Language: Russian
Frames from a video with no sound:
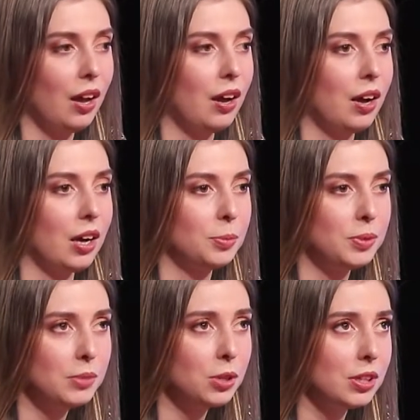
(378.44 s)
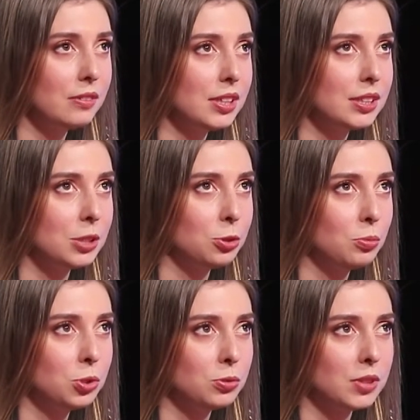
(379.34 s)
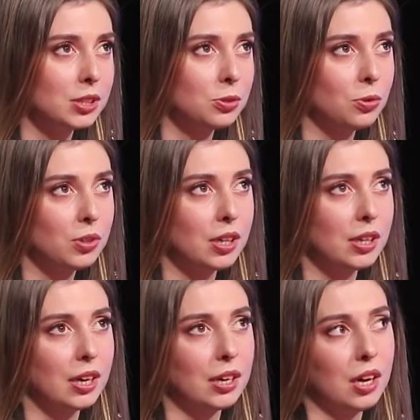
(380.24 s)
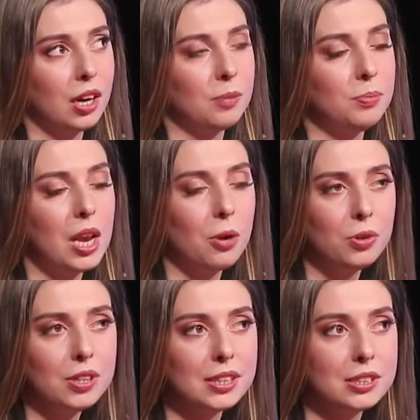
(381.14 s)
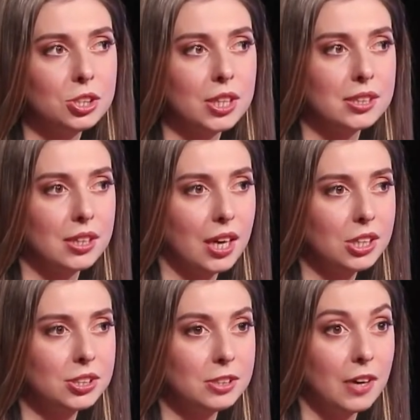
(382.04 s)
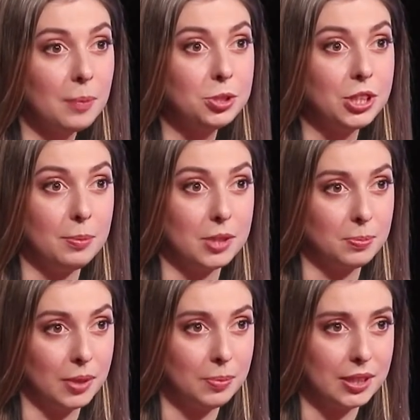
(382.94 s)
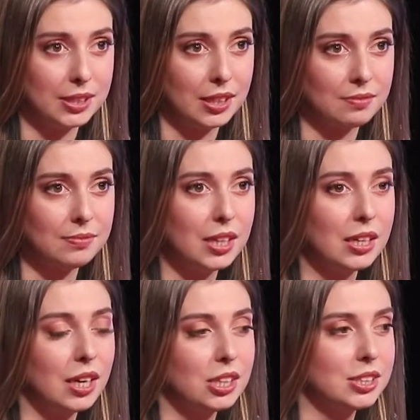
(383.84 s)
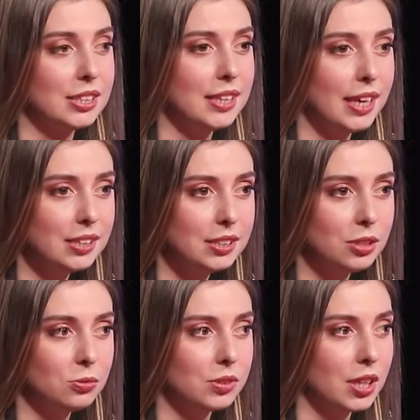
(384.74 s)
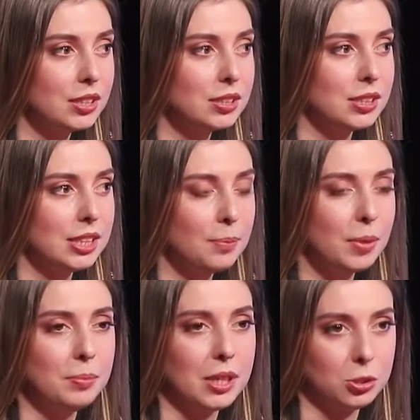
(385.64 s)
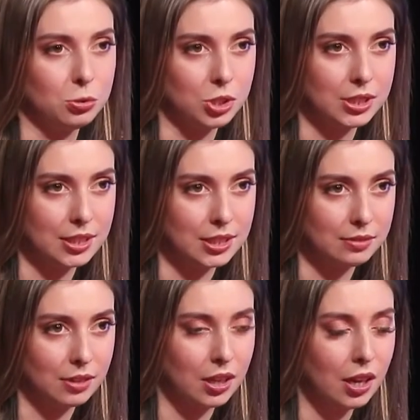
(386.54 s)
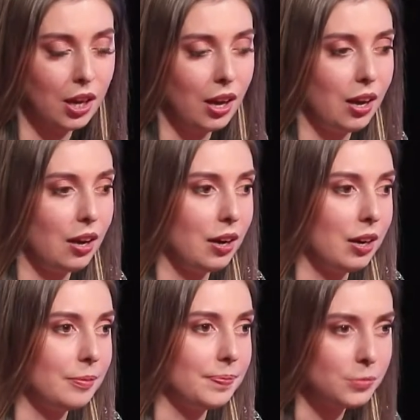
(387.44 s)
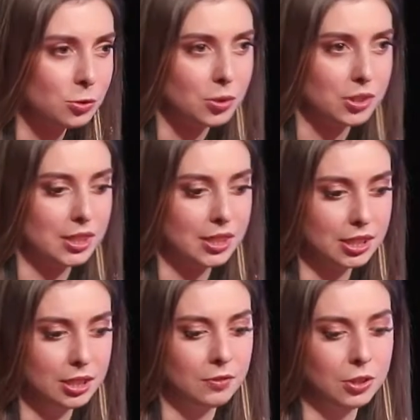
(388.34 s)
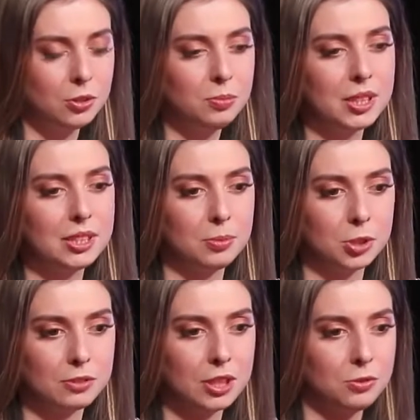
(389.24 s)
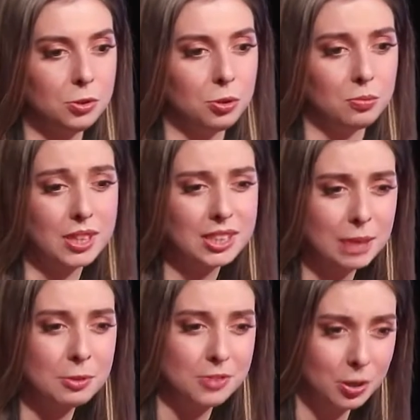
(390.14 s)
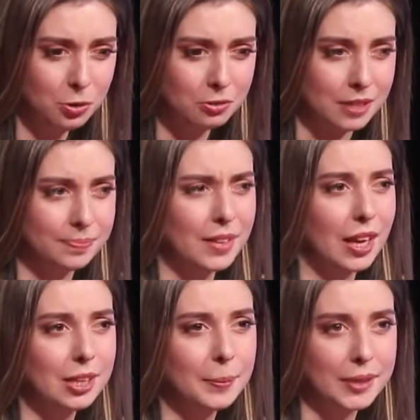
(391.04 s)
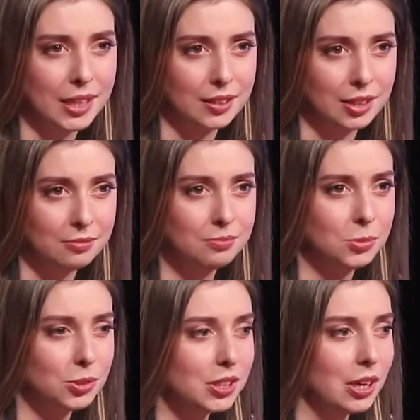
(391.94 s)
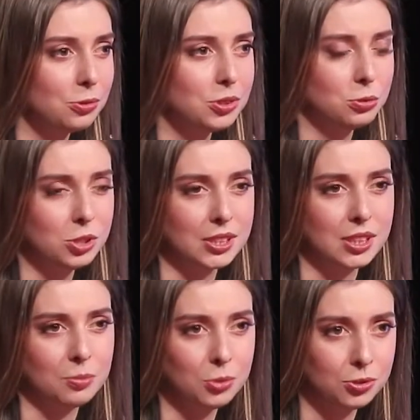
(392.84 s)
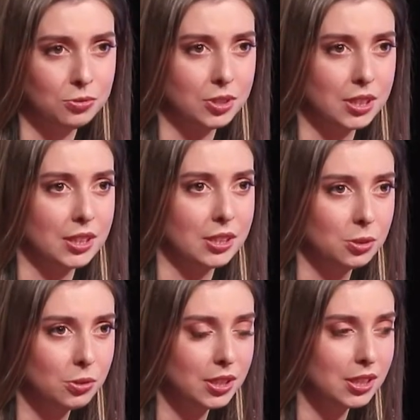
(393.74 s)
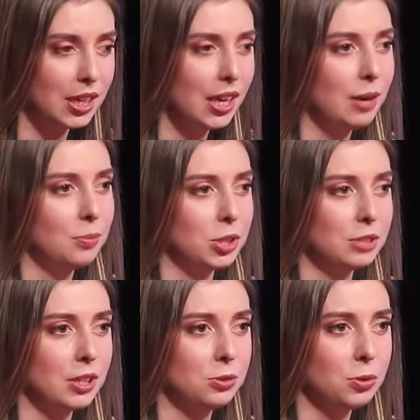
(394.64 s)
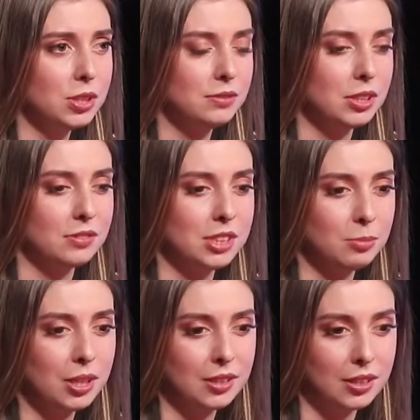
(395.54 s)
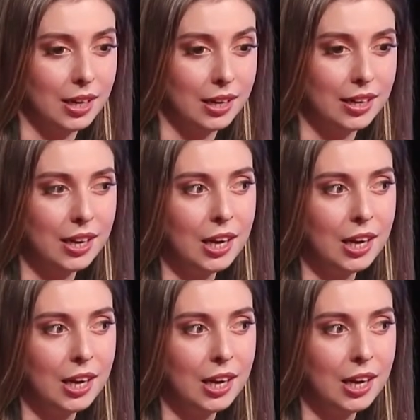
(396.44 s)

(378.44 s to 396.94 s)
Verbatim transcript: А, к примеру, говорится о том, что у нас около миллиона сейчас граждан вообще без прописки, и каждый третий у нас не по месту жительства. А, ну, то есть зарегистрирован в одном месте, проживает в другом. Касаемо второго, это понятно. Многие люди учатся, работают в других регионах, проживают у родственников, снимают и так далее.